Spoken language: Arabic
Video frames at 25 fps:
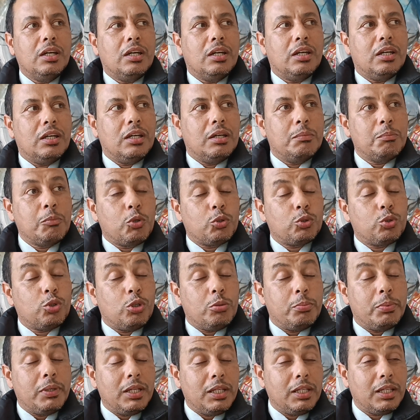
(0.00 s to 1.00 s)
آه،
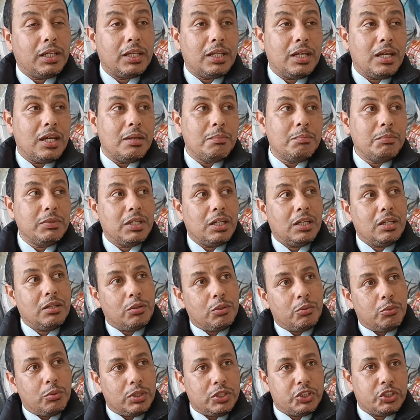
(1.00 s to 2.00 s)
موضوع بالغ الاهميه الا
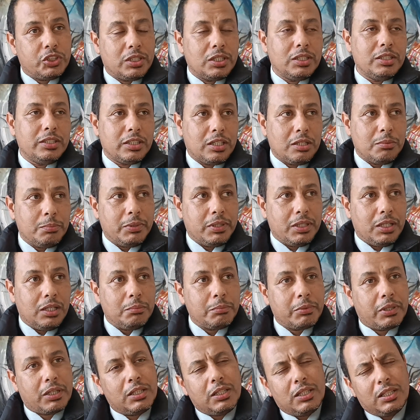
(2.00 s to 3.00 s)
وهو اشكاليه البيئه
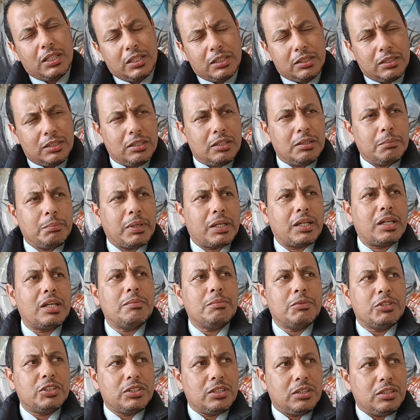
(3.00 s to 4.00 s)
من خلال هذا
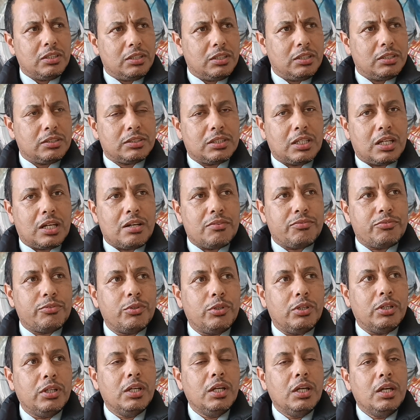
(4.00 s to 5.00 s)
البرنامج ديال الترافع